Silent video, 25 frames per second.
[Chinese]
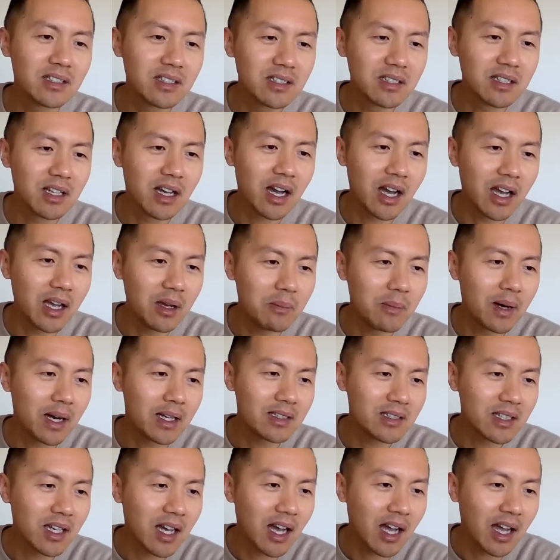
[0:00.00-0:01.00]
市还把
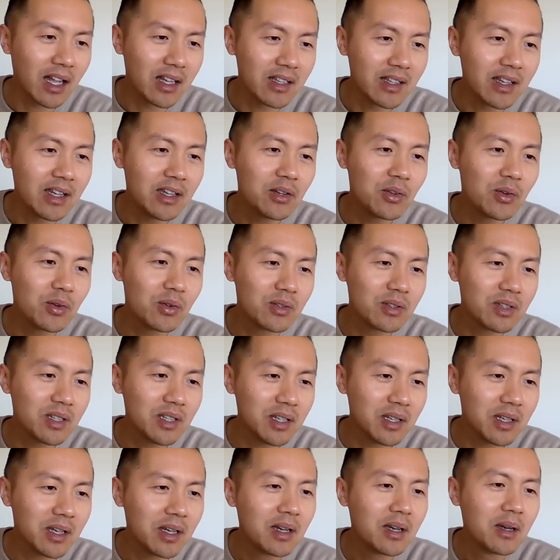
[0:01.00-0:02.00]
产业用
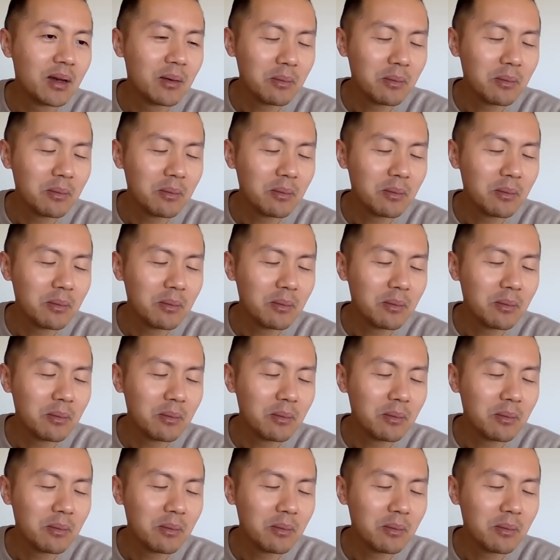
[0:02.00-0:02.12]
地